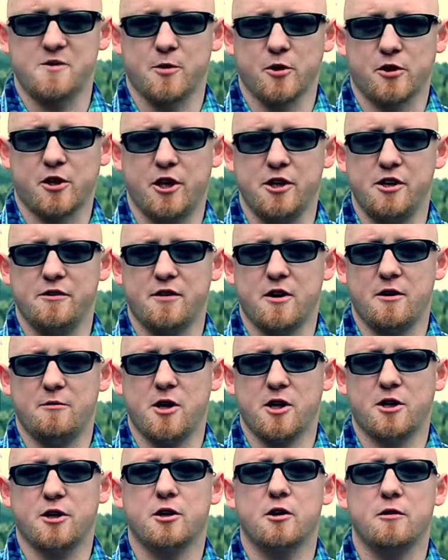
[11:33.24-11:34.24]
spotkanie w
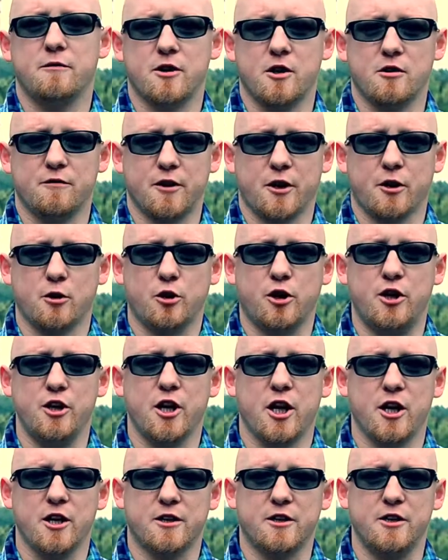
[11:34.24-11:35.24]
ramach rowerowego
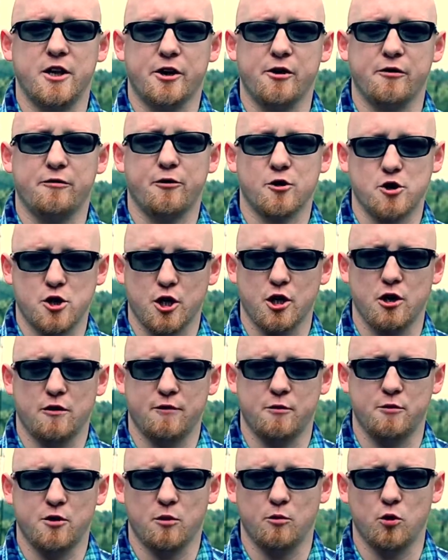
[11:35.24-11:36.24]
kina letniego w
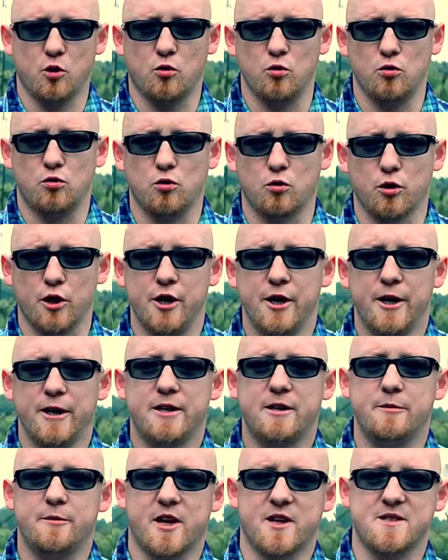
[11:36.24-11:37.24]
Osiedlowym Domu Kultury.
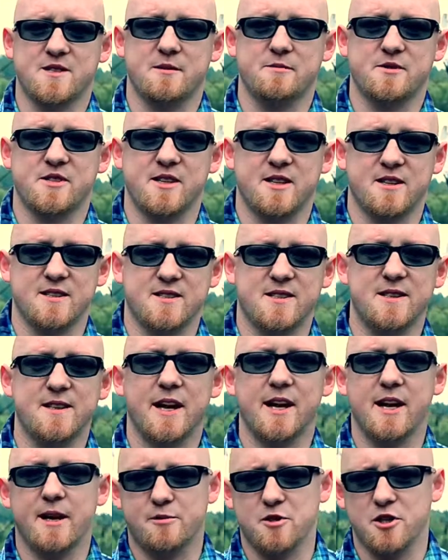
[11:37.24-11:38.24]
Tym razem seans
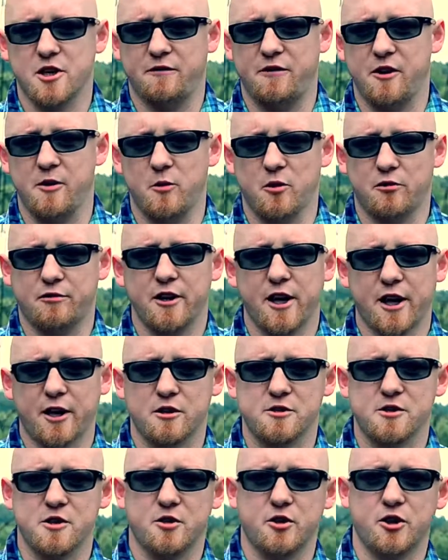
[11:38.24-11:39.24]
najlepszych filmów
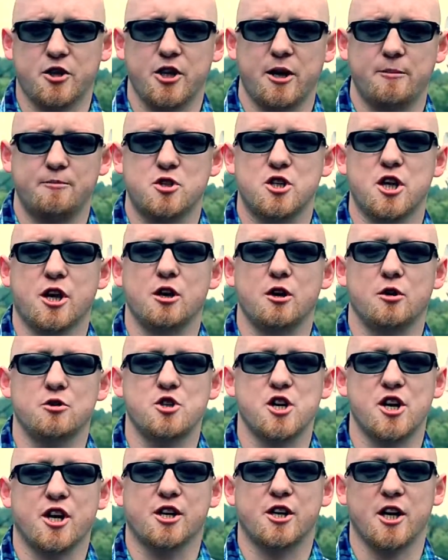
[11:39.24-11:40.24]
nagrodzonych na
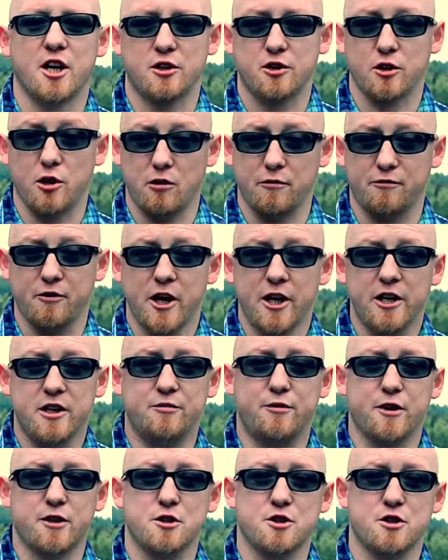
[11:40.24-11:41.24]
przeglądzie Grand Off
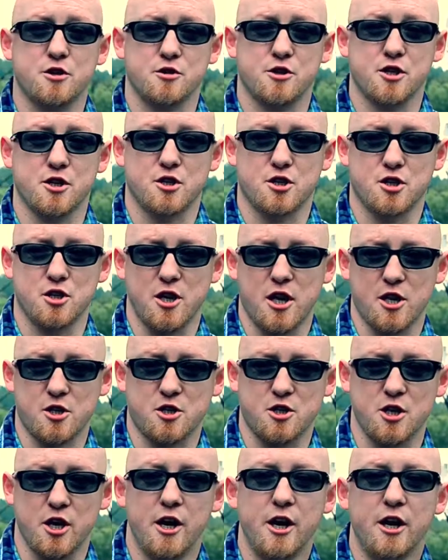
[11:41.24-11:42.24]

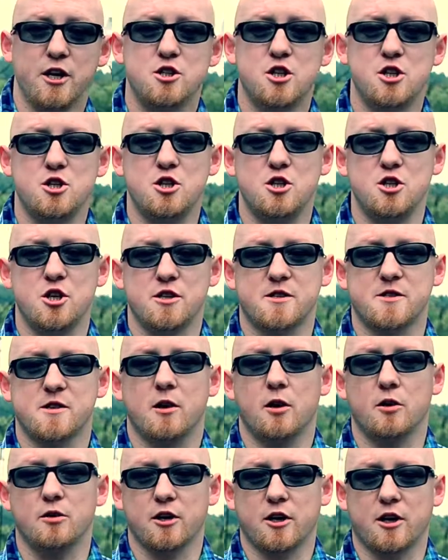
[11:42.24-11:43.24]
2013. Dziedziniec
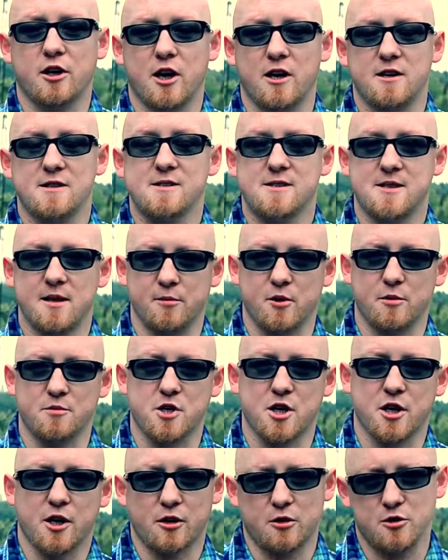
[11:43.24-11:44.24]
ODK
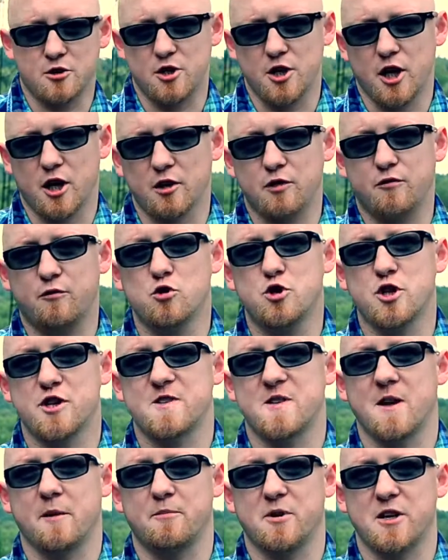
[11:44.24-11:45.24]
Zabobrze, godzina
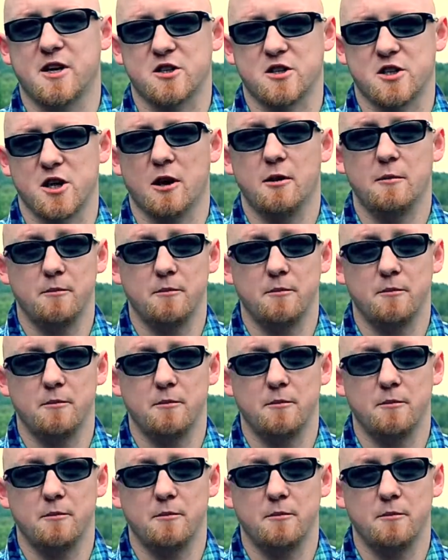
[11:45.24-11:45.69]
21.